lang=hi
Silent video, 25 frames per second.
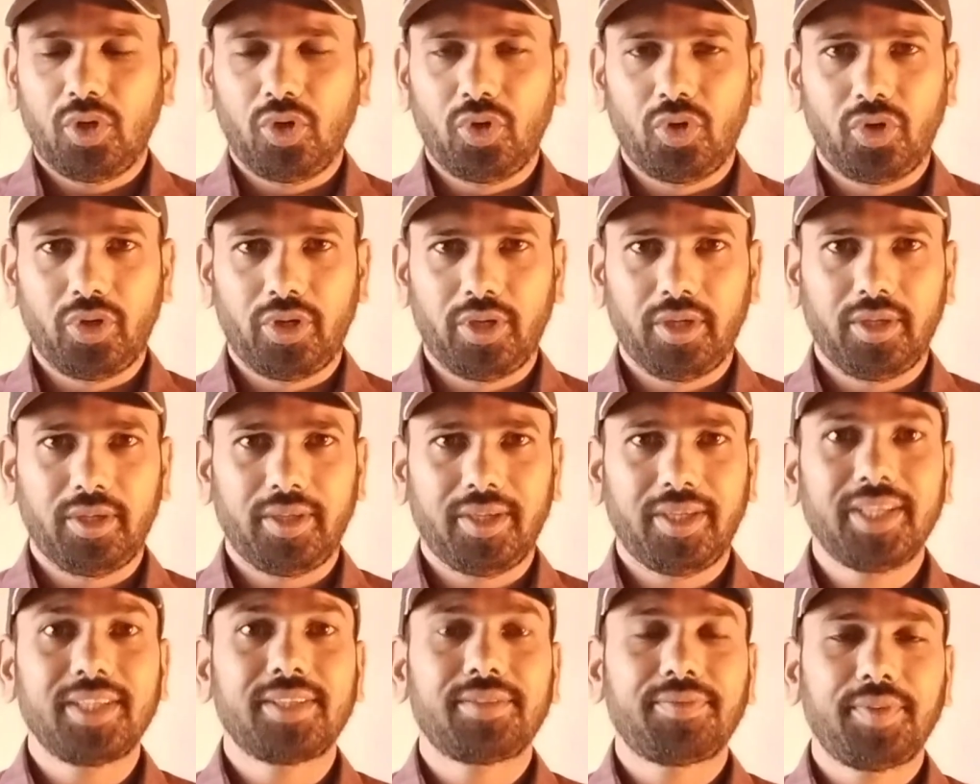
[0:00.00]
और
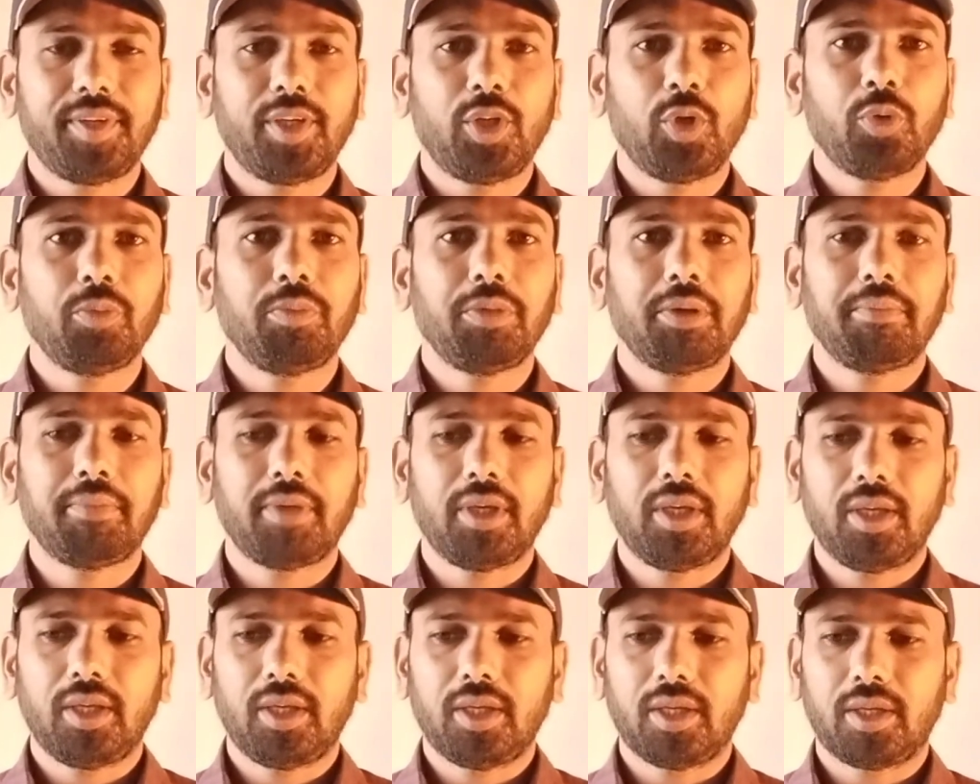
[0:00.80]
इस वीडियो में
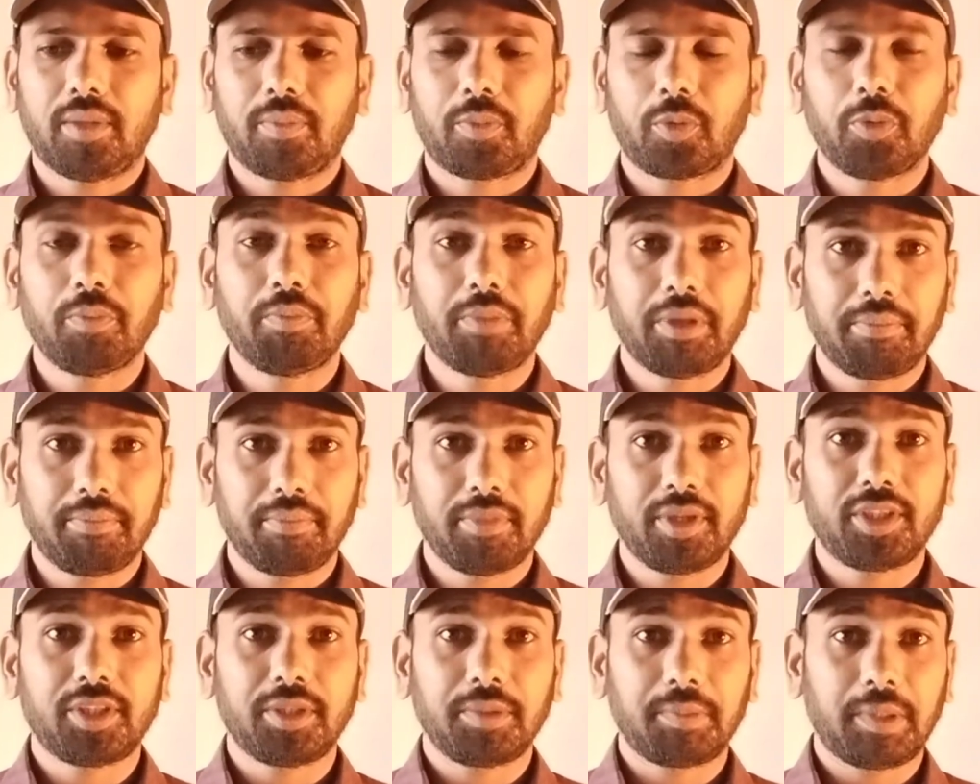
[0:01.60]
मैं आपको
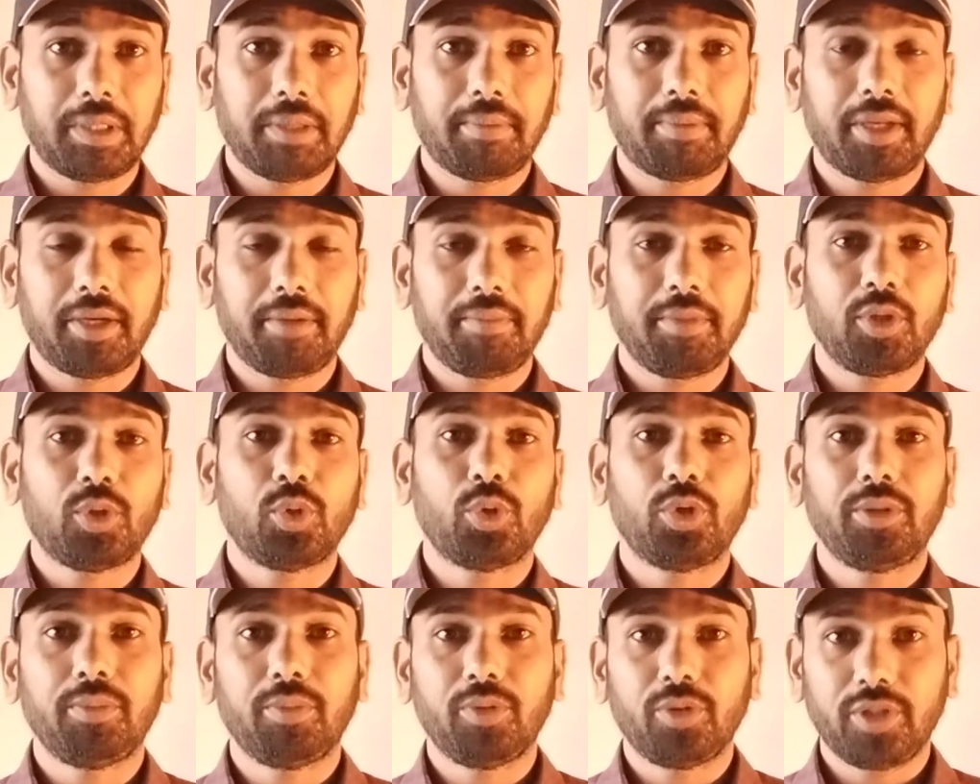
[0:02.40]
मेंबरशिप के बारे में
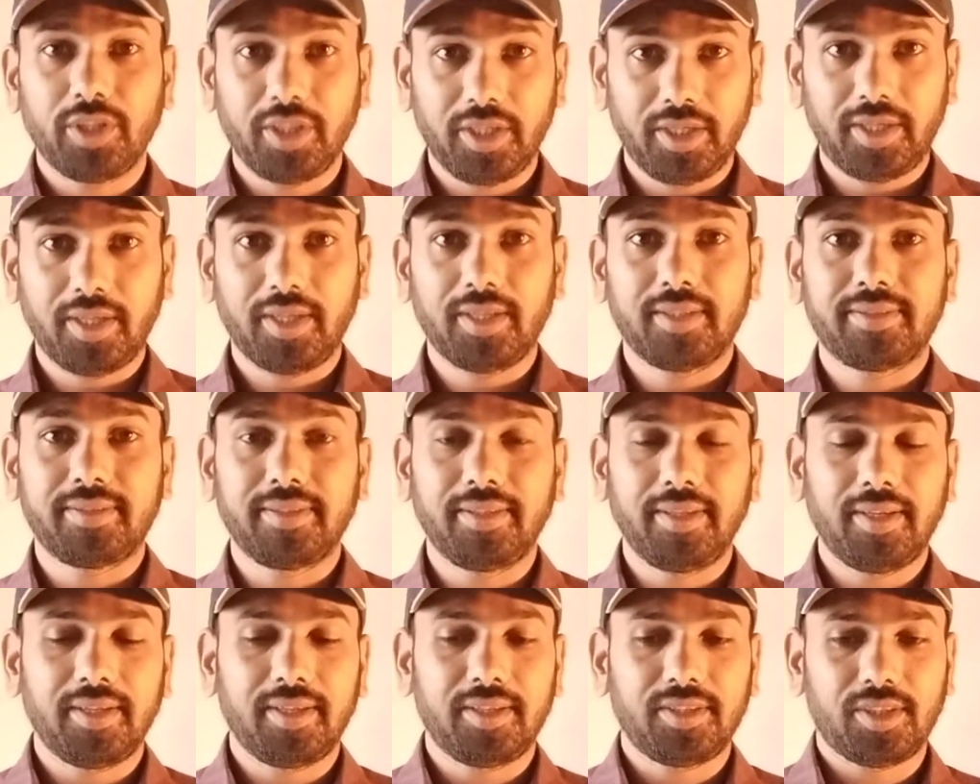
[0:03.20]
थोड़ी बहुत
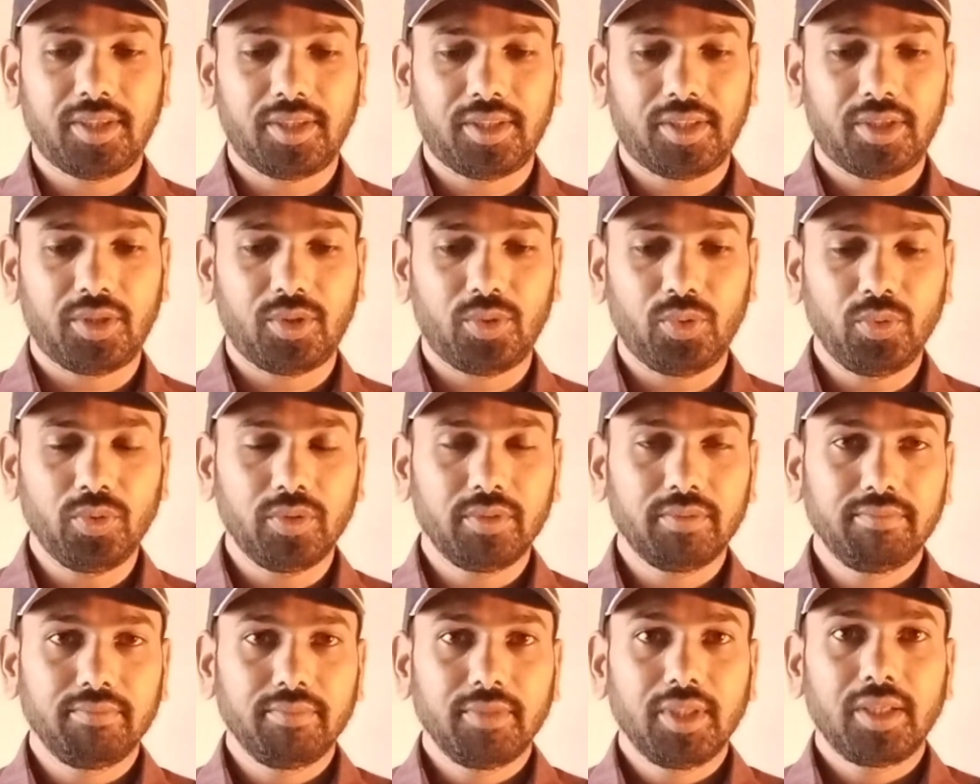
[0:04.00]
डिटेल्स देना चाहता
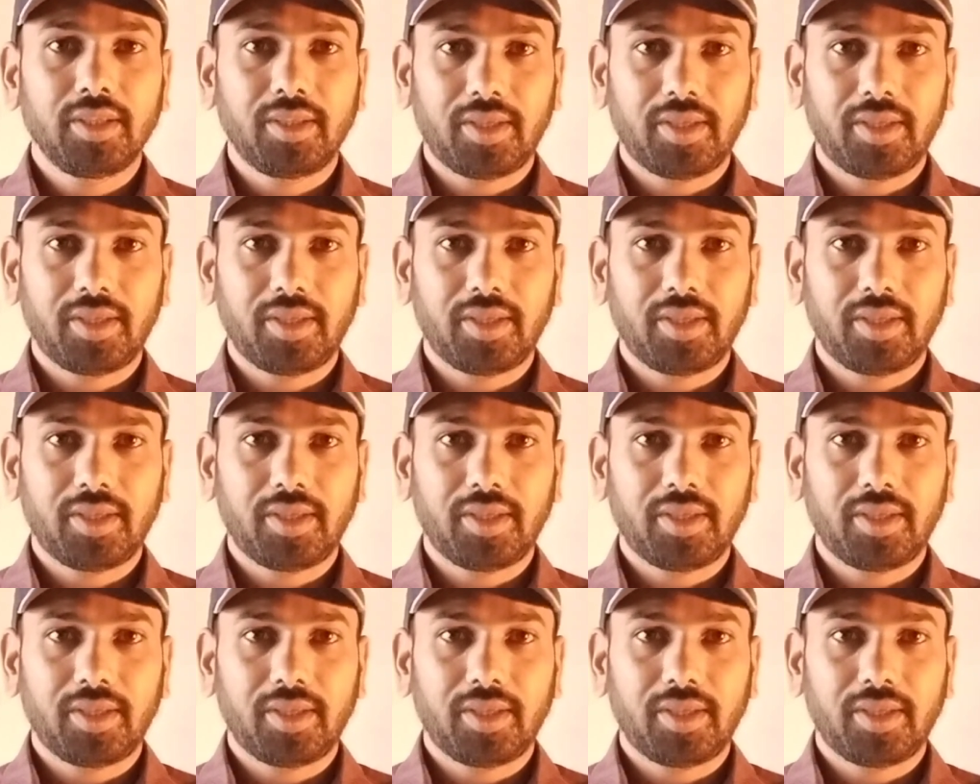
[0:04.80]
हूँ